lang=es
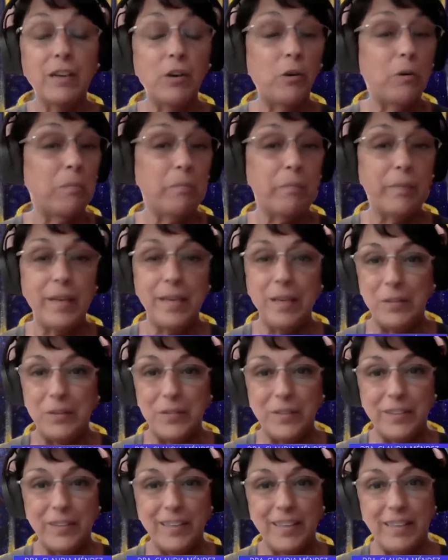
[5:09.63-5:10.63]
con
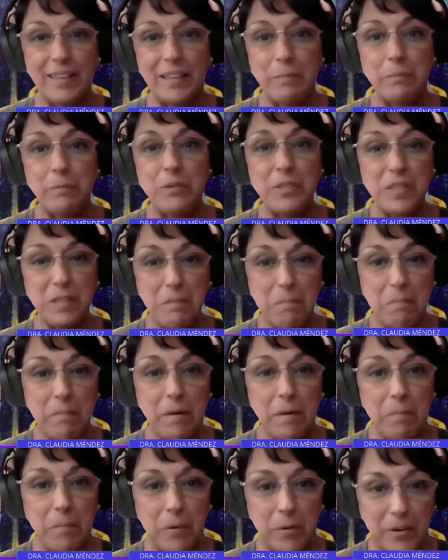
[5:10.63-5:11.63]
velo, quedamos sin
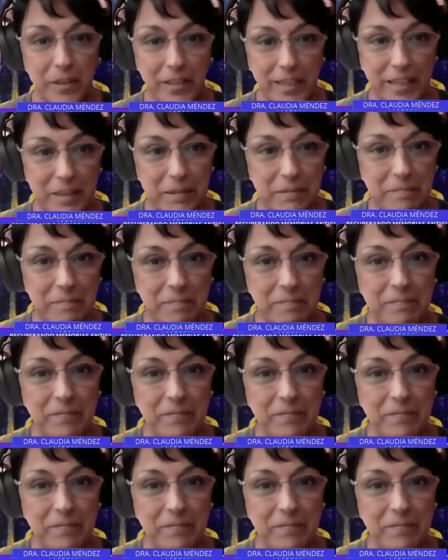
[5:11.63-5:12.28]
memoria,